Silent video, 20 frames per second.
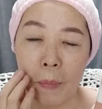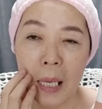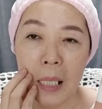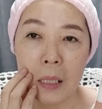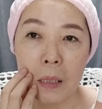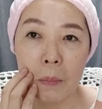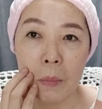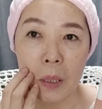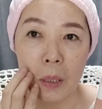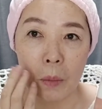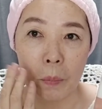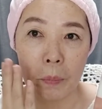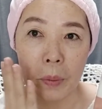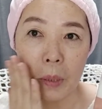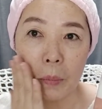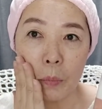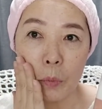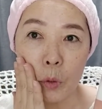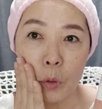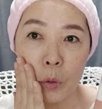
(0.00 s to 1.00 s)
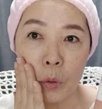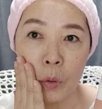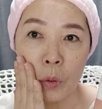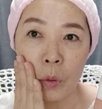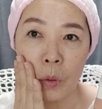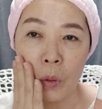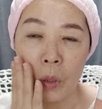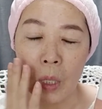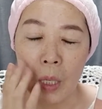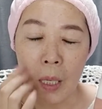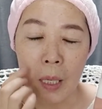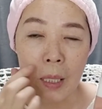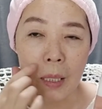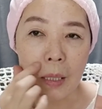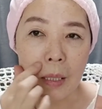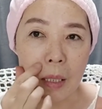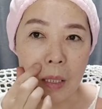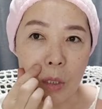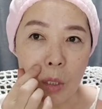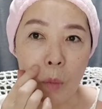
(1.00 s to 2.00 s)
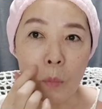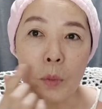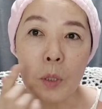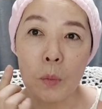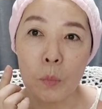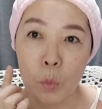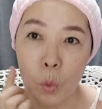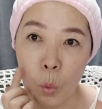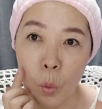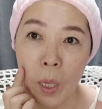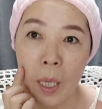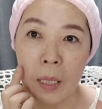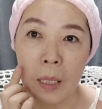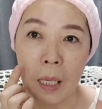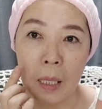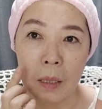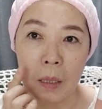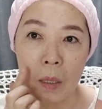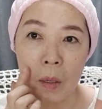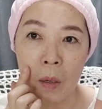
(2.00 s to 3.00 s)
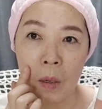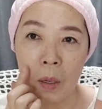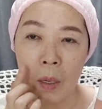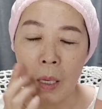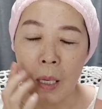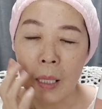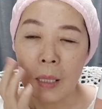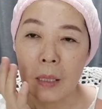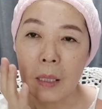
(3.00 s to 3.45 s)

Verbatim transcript: 빠지면서 피부도 이제 점점 노화돼서